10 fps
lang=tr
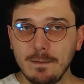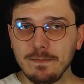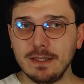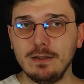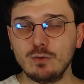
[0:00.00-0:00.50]

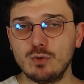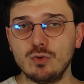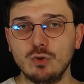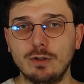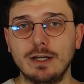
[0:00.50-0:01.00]
Hem de
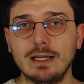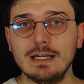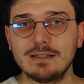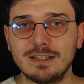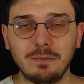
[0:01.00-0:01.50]
üçüncü olarak
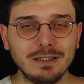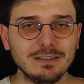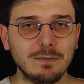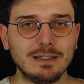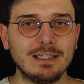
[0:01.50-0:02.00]

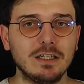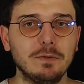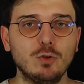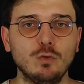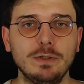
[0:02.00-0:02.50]
zaman zaman
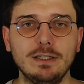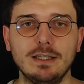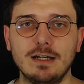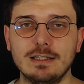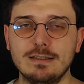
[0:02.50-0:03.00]
kitaba dönme
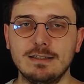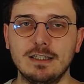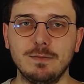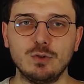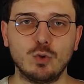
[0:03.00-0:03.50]
ihtiyacı
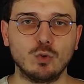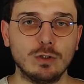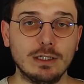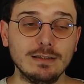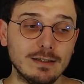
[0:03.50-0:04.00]
hissettiğimiz
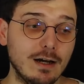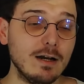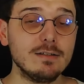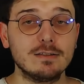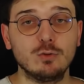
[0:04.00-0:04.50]
konulara
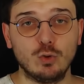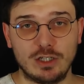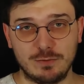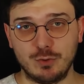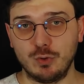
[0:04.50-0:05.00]
daha hızlı
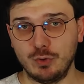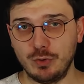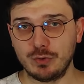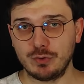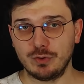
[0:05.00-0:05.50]
ulaşmış
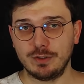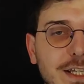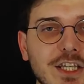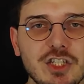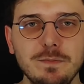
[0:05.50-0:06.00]
oluyoruz.
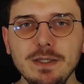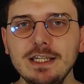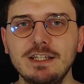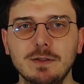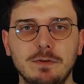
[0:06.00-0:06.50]

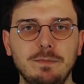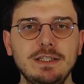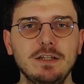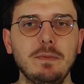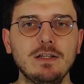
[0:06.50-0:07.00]
Hiçbir
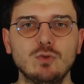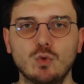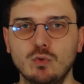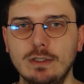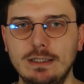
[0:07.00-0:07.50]
kitabı bitirmek
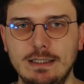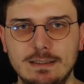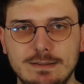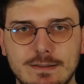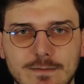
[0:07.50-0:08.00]
zorunda
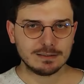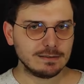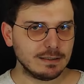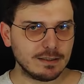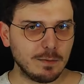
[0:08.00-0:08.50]
değiliz.
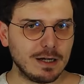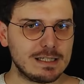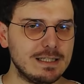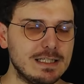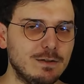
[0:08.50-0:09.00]
Aslında tam
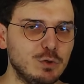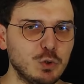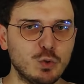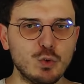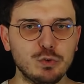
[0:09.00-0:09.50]
aksini
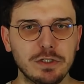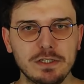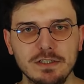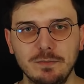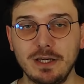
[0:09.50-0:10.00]
savunan okur
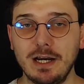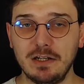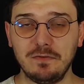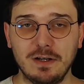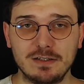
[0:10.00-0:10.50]
sayısı da bir
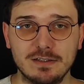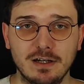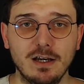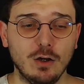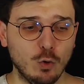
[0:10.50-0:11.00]
hayli
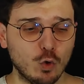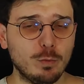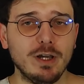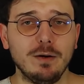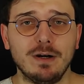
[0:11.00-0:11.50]
fazla.
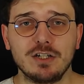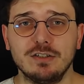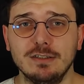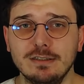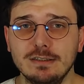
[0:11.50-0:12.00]
Okumaya
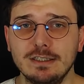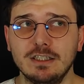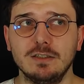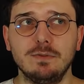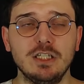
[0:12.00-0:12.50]
başladığı
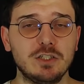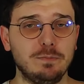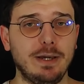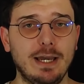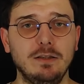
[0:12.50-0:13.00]
kitabı
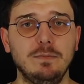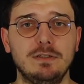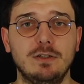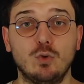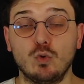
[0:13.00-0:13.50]
hiç
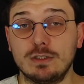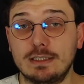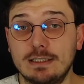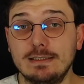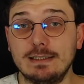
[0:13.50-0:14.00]
beğenmese, çok
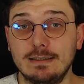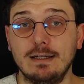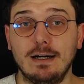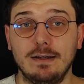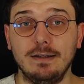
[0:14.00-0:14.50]

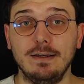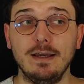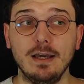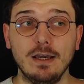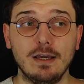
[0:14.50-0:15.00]
sıkılsa
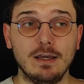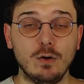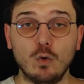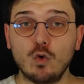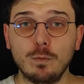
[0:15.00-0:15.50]
dahi
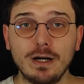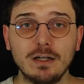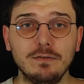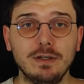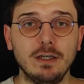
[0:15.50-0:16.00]
e,
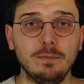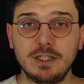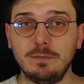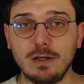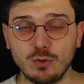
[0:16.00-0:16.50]
okumak ve
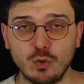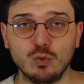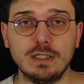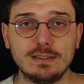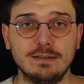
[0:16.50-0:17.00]
bitirmek
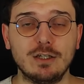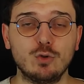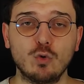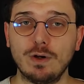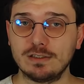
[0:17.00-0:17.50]
zorunda
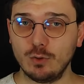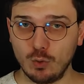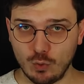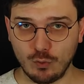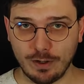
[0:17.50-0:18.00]
hisseden çok fazla
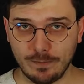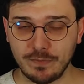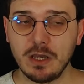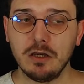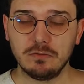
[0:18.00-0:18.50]
okur var.
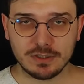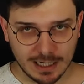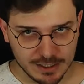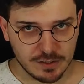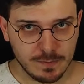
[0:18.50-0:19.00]

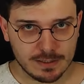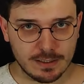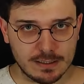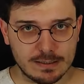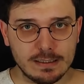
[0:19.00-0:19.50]
Tercih
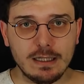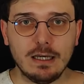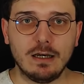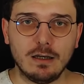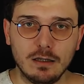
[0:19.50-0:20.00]
meselesi
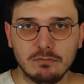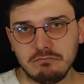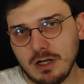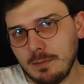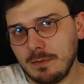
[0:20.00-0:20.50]
e,
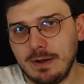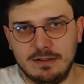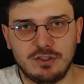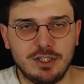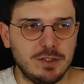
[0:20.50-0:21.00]
ama
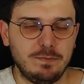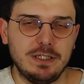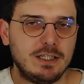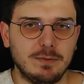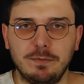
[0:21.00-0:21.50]
bence
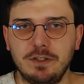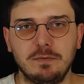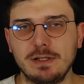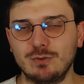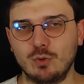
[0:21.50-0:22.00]
hiçbir kitabı
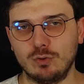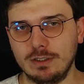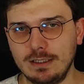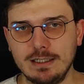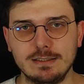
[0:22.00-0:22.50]
bitirmek
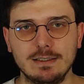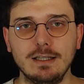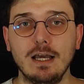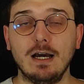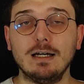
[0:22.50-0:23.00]
zorunda
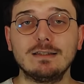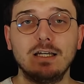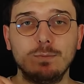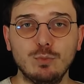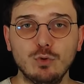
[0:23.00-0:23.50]
değilsin.
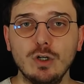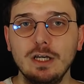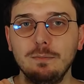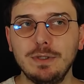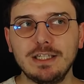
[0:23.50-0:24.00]
Hatta
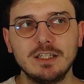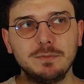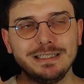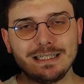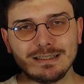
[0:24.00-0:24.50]
bu bir
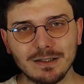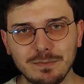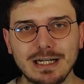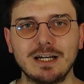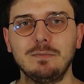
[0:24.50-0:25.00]
kitabı
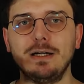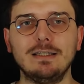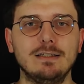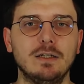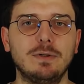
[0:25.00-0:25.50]
yarıda
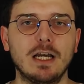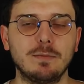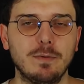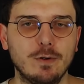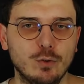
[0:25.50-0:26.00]
bırakmak ya da
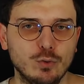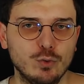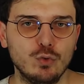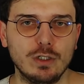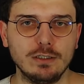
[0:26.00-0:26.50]
bırakmamak
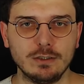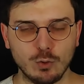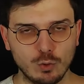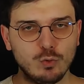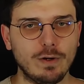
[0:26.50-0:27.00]
konusu
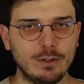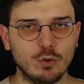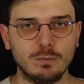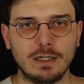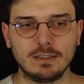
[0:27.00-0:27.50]
üzerine de lütfen
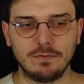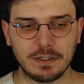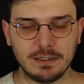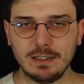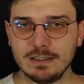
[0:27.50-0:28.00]
yorumlarda
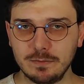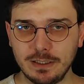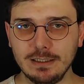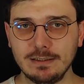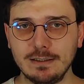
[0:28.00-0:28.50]

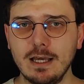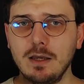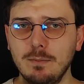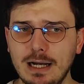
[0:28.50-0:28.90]
fikirlerinizi belirtin.